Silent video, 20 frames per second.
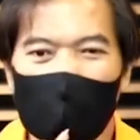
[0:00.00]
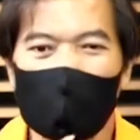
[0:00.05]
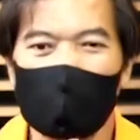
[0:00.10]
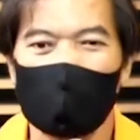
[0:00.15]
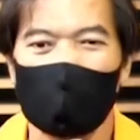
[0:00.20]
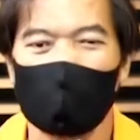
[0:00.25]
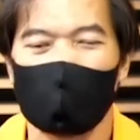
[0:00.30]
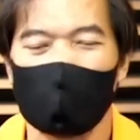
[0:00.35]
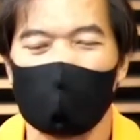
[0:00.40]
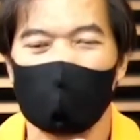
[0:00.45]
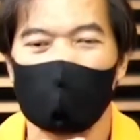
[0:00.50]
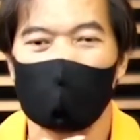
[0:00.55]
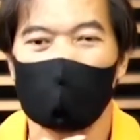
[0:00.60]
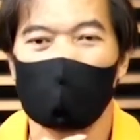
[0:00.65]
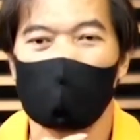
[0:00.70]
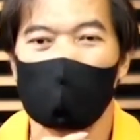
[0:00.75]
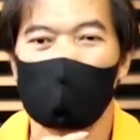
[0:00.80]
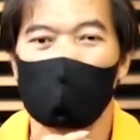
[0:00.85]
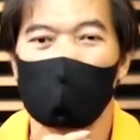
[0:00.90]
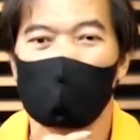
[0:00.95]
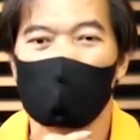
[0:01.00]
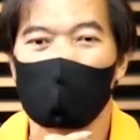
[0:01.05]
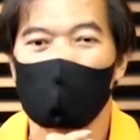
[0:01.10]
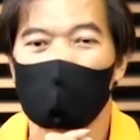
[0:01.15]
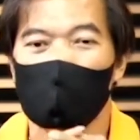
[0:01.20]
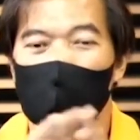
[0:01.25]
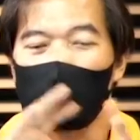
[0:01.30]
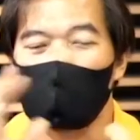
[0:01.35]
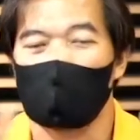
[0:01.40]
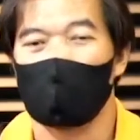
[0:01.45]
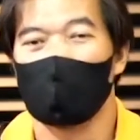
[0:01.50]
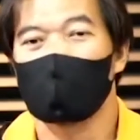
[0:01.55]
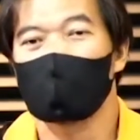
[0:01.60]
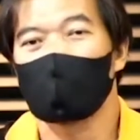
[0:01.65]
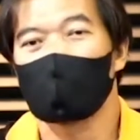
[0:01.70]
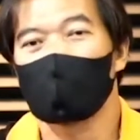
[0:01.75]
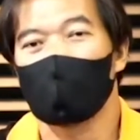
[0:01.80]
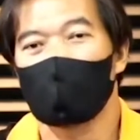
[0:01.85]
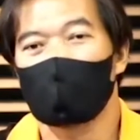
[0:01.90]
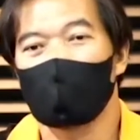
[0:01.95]
ยอะไรเงี้ยมันจะ
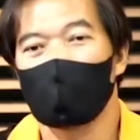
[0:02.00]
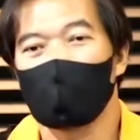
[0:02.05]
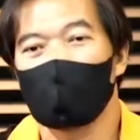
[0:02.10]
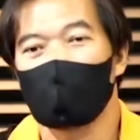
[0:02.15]
ทำให้